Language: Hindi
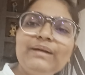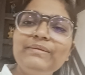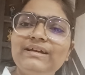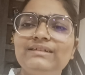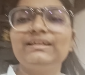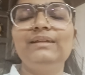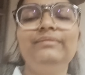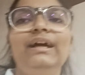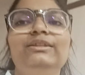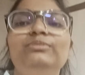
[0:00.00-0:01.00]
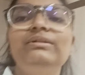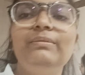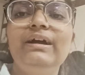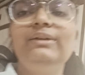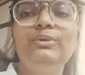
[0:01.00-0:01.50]
मैं भी हेयर स्टाइल बनाती हूँ मेरा
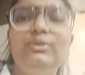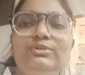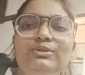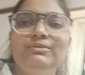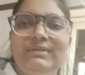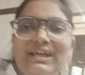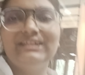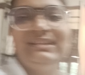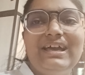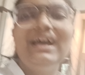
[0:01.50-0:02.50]
भाई रोज़ रोज़ बनाता